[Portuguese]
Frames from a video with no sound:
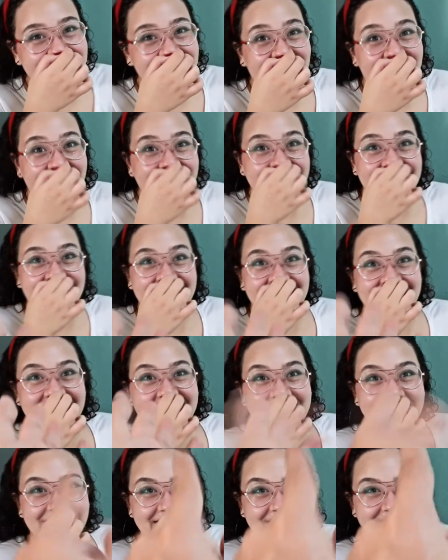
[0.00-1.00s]
Nada.
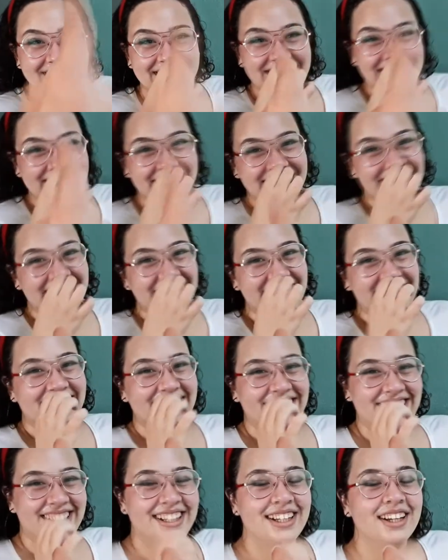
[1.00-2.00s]
Olha só isso,
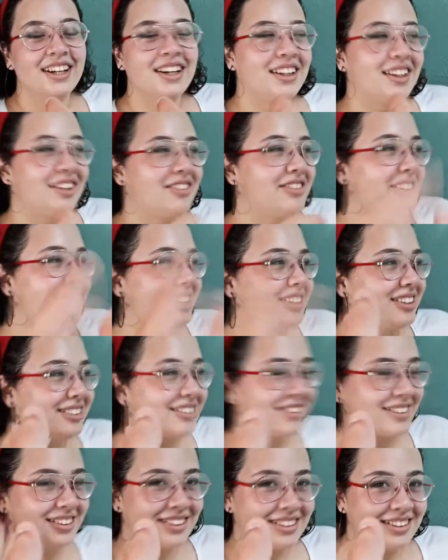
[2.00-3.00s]
gente. Eu tô
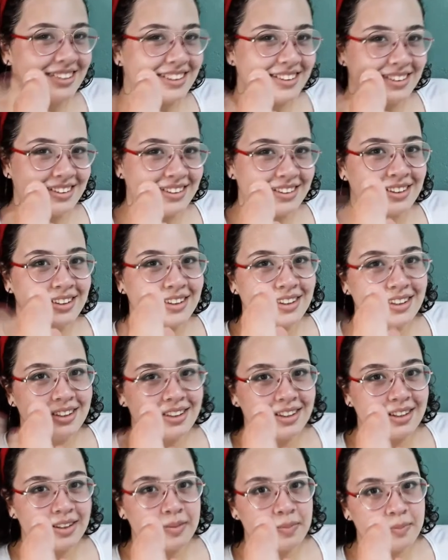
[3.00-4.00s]
sem cortar o cabelo e tô com a
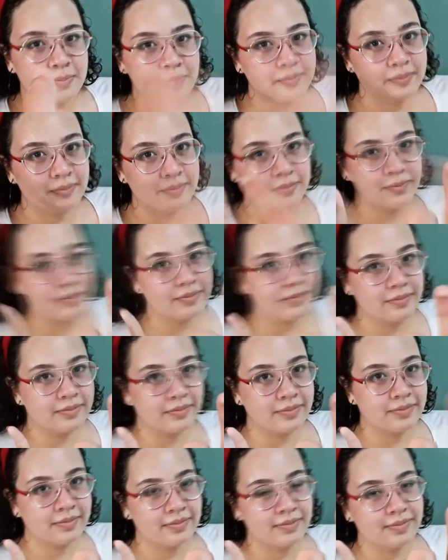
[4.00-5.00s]
barba não feita,
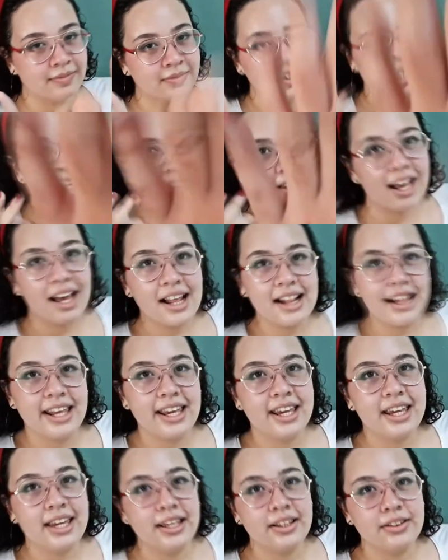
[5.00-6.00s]
então não
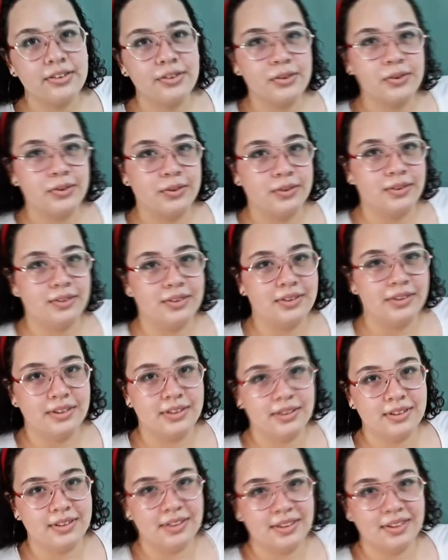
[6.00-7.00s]
apareço. Eu
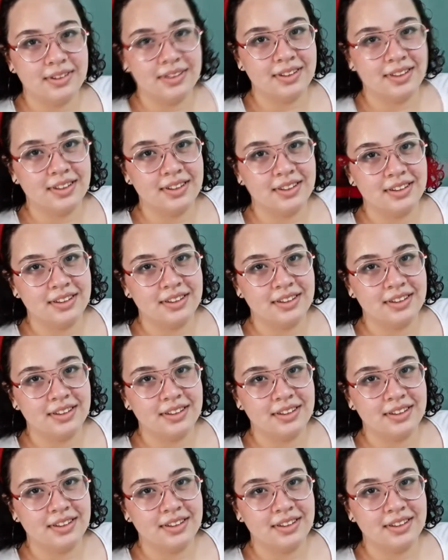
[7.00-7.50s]
sei, mas eu não quero